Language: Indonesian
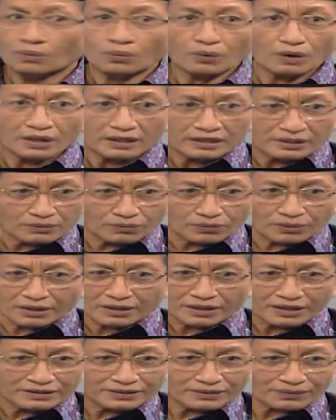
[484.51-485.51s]
Wah, ini
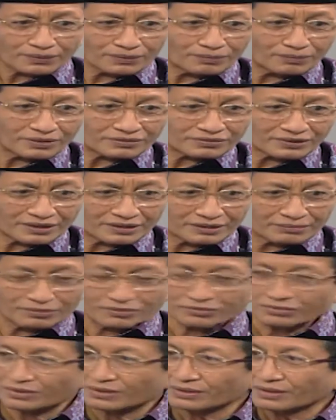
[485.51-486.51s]
kurang ajar kok masa di
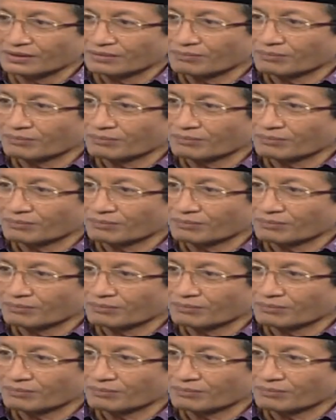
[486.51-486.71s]
masjid.